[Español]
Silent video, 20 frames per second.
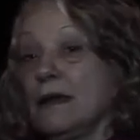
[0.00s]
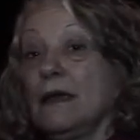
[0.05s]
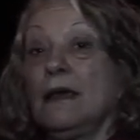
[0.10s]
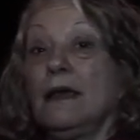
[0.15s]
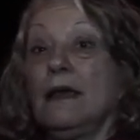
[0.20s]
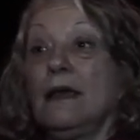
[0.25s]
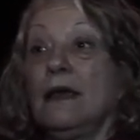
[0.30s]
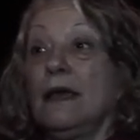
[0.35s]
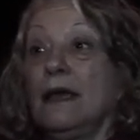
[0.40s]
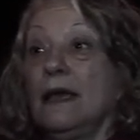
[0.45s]

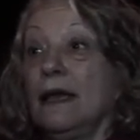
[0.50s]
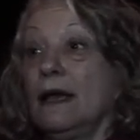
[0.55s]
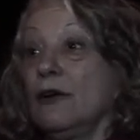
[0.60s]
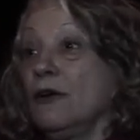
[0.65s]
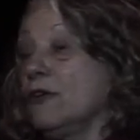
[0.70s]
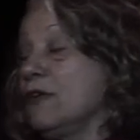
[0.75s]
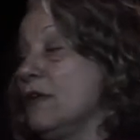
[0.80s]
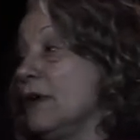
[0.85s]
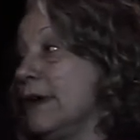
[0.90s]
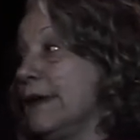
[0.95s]
eh,
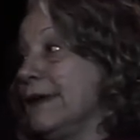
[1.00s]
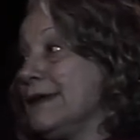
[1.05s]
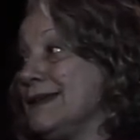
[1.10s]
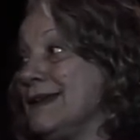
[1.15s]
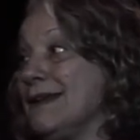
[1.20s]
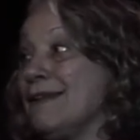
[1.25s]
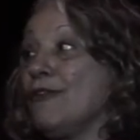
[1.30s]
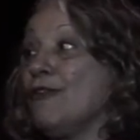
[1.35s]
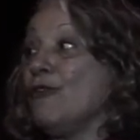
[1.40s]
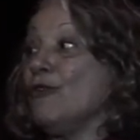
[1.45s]
es
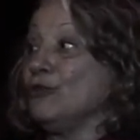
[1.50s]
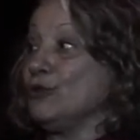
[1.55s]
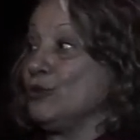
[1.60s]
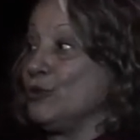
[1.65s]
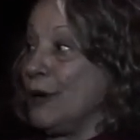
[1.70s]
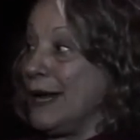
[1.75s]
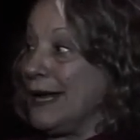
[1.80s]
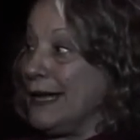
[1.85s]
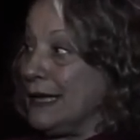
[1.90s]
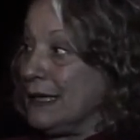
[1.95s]
decir,
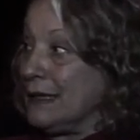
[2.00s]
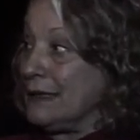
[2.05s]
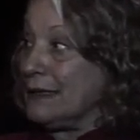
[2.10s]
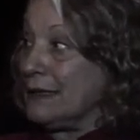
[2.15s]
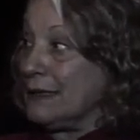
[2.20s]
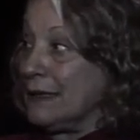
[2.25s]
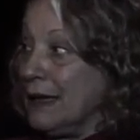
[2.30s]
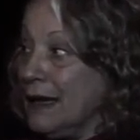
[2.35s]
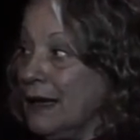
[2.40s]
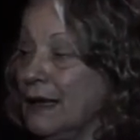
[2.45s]
junto al
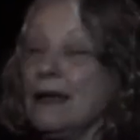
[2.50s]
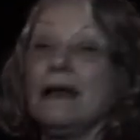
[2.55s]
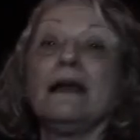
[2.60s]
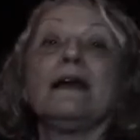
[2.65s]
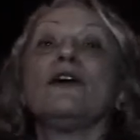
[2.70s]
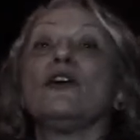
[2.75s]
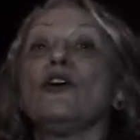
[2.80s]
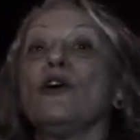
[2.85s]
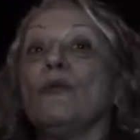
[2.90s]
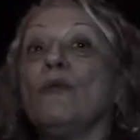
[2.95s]
INTA,
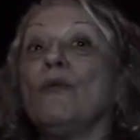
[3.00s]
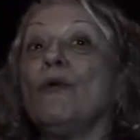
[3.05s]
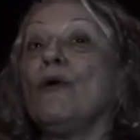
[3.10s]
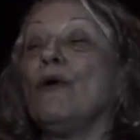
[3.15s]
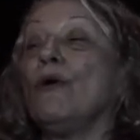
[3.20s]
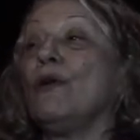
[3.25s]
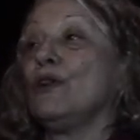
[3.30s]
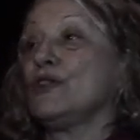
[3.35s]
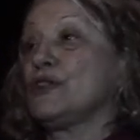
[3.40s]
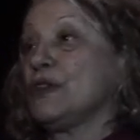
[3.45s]

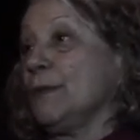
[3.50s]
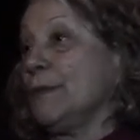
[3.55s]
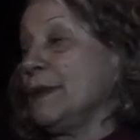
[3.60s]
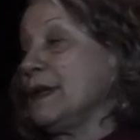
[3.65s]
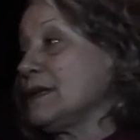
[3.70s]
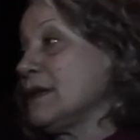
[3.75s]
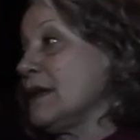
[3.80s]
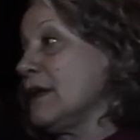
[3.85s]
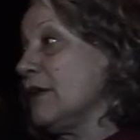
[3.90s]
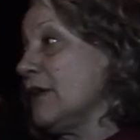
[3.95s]
cómo los
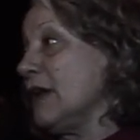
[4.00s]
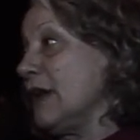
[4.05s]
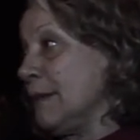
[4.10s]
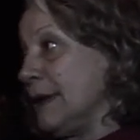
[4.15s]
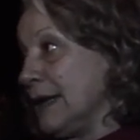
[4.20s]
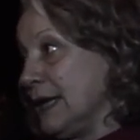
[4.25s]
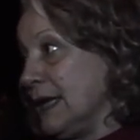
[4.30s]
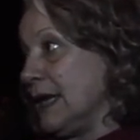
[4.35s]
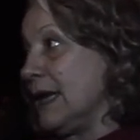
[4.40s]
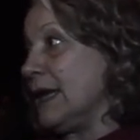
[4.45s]
empresarios de la
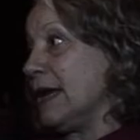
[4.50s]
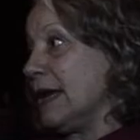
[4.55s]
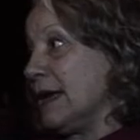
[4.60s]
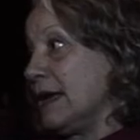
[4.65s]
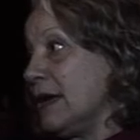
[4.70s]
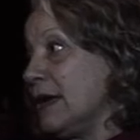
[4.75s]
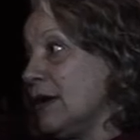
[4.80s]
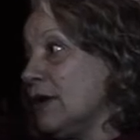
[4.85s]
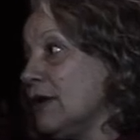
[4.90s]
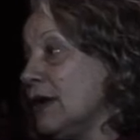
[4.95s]
maquinaria
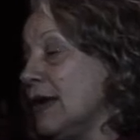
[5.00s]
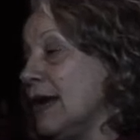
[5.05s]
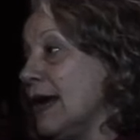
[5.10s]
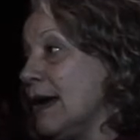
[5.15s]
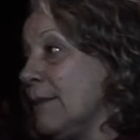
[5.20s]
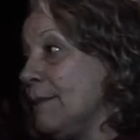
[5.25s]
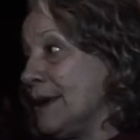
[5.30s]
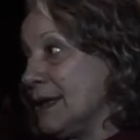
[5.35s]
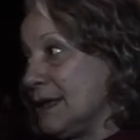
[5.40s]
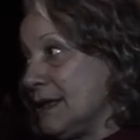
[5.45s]

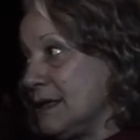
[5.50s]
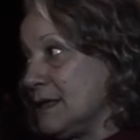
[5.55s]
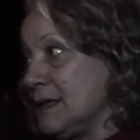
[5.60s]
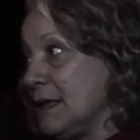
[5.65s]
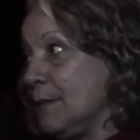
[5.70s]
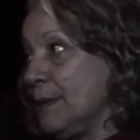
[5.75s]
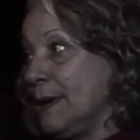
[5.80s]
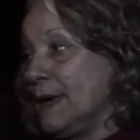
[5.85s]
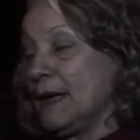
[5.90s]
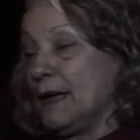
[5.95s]
agrícola
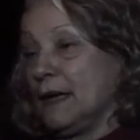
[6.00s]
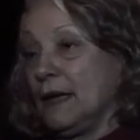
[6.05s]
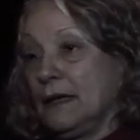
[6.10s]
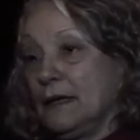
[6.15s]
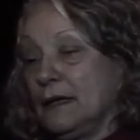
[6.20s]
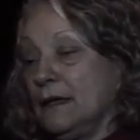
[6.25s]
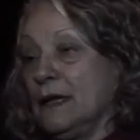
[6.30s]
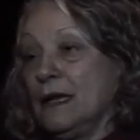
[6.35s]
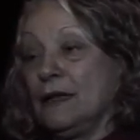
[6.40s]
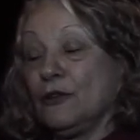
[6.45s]
participan
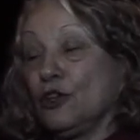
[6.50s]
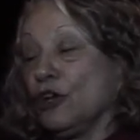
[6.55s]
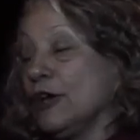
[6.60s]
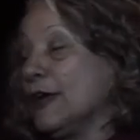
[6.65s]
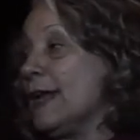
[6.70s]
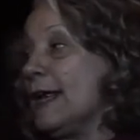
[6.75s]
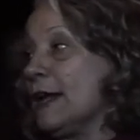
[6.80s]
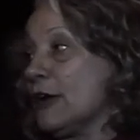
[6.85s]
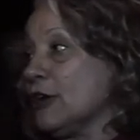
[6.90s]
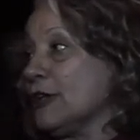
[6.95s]
en,
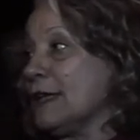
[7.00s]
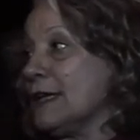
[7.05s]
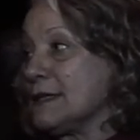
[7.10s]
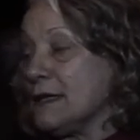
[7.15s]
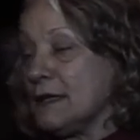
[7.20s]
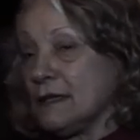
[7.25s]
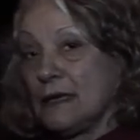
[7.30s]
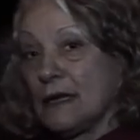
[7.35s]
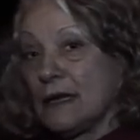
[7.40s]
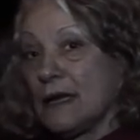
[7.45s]
todas las
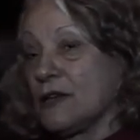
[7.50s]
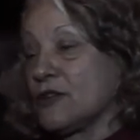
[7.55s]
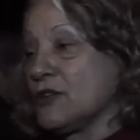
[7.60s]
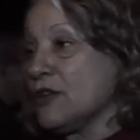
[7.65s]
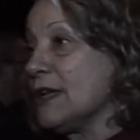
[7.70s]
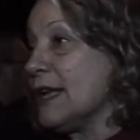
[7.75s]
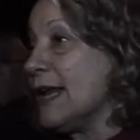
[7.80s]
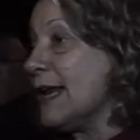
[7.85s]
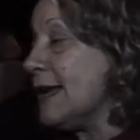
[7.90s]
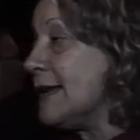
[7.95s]
rondas
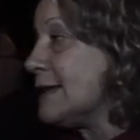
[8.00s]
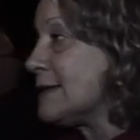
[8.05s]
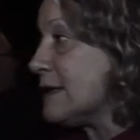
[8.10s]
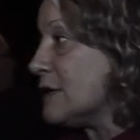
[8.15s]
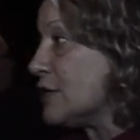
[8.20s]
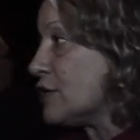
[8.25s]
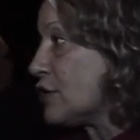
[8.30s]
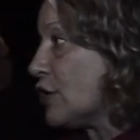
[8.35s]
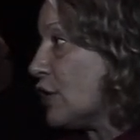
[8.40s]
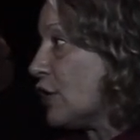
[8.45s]
internacionales
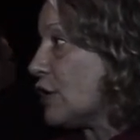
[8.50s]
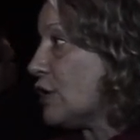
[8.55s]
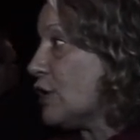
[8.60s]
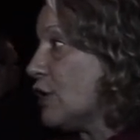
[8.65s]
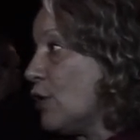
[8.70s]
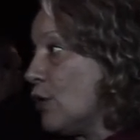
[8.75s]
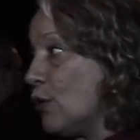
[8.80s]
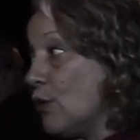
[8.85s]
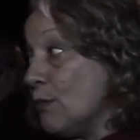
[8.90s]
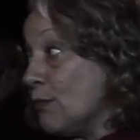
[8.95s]
y son
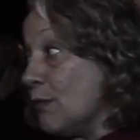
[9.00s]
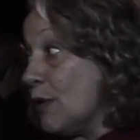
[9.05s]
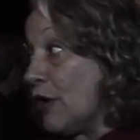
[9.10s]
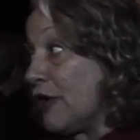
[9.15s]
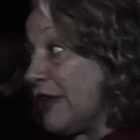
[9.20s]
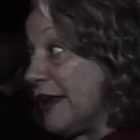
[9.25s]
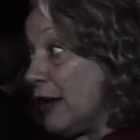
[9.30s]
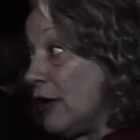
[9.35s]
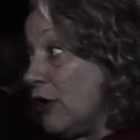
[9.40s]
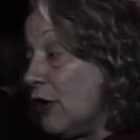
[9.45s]
un
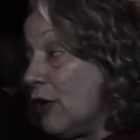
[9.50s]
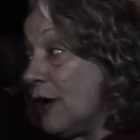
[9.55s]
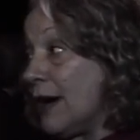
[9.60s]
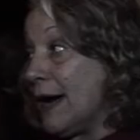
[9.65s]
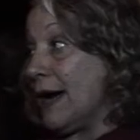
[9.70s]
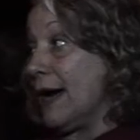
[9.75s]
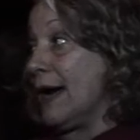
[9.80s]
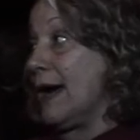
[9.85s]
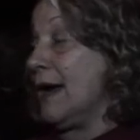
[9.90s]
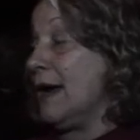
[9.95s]
modelo
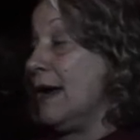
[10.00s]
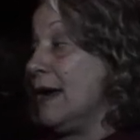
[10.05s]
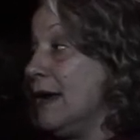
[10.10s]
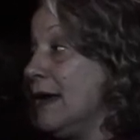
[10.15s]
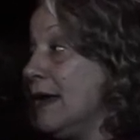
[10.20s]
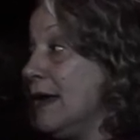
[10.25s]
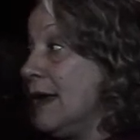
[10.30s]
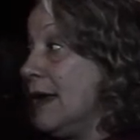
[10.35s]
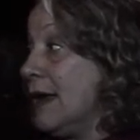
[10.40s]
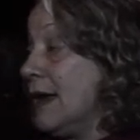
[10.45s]
a,
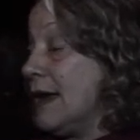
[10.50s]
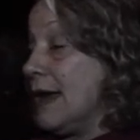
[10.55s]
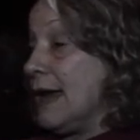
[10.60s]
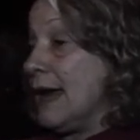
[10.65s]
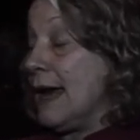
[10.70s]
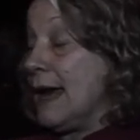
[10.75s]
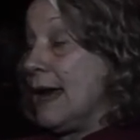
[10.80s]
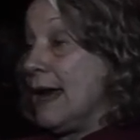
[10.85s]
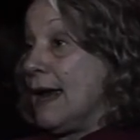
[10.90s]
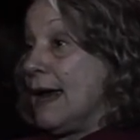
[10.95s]

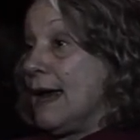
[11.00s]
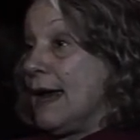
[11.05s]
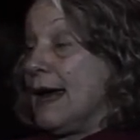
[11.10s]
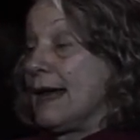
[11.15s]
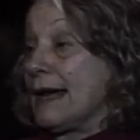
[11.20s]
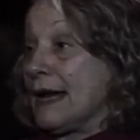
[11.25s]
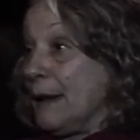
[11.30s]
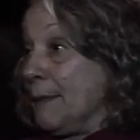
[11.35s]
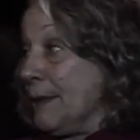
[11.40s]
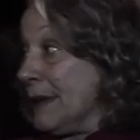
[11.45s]

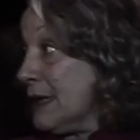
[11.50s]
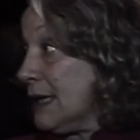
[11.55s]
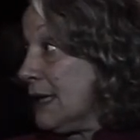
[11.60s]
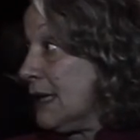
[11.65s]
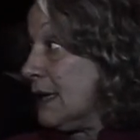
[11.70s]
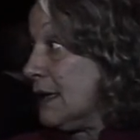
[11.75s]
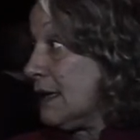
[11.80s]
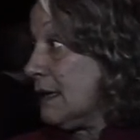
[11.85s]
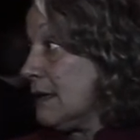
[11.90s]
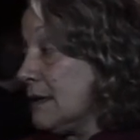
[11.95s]

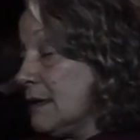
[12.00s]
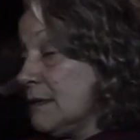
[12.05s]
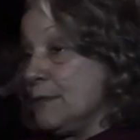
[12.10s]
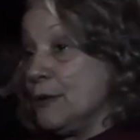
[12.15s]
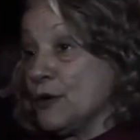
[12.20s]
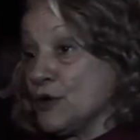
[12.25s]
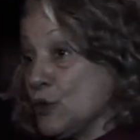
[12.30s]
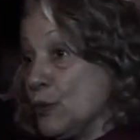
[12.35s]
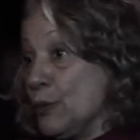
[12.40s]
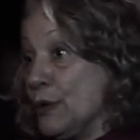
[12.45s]
repetir,
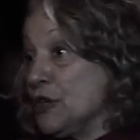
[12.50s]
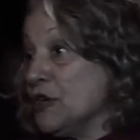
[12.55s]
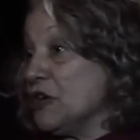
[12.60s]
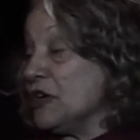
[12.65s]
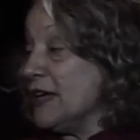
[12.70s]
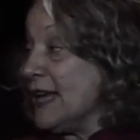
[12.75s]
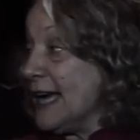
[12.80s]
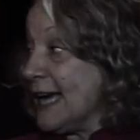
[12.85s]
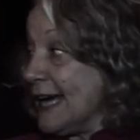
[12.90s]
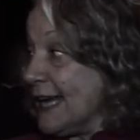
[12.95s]
por supuesto
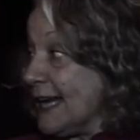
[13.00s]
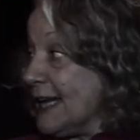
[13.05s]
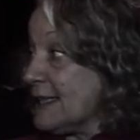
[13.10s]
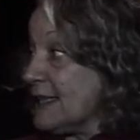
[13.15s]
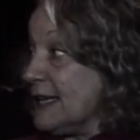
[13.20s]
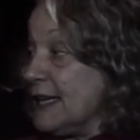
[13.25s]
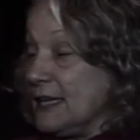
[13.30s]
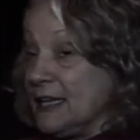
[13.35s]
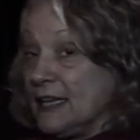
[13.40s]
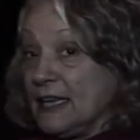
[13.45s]
con las
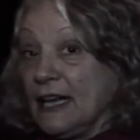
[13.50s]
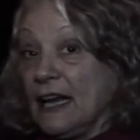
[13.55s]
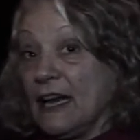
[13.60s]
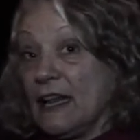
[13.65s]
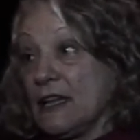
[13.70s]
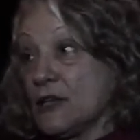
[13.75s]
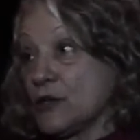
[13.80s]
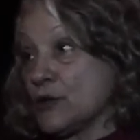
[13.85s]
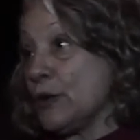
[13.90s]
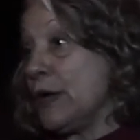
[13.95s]

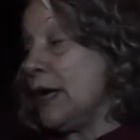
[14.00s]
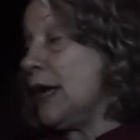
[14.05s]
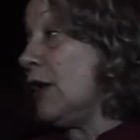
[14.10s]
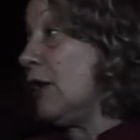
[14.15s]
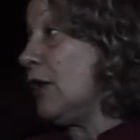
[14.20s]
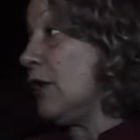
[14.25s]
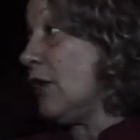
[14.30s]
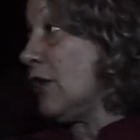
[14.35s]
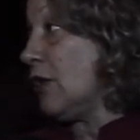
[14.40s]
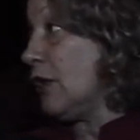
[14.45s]
características de
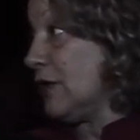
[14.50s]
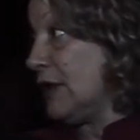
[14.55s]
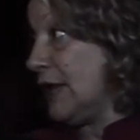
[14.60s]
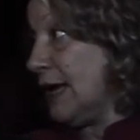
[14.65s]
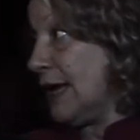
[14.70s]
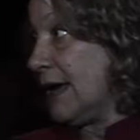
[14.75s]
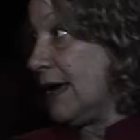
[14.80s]
suelo de